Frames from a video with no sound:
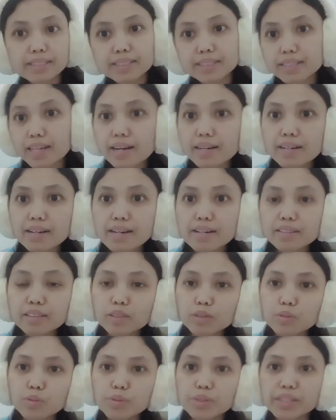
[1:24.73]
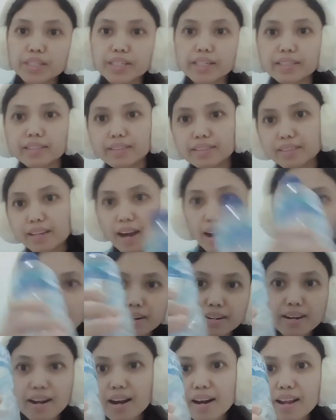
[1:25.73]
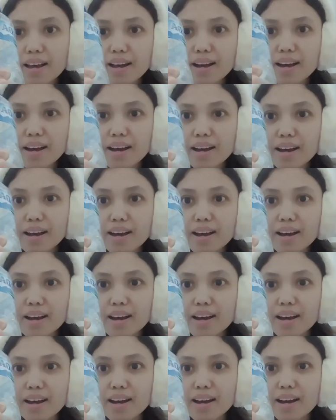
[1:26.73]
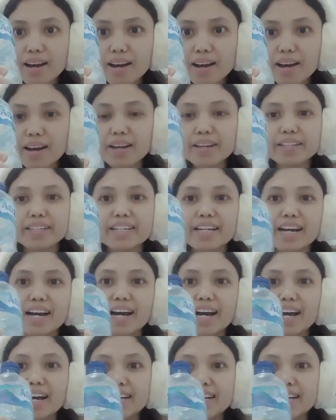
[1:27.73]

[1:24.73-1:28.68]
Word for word: sangat unik Tadala. Nah,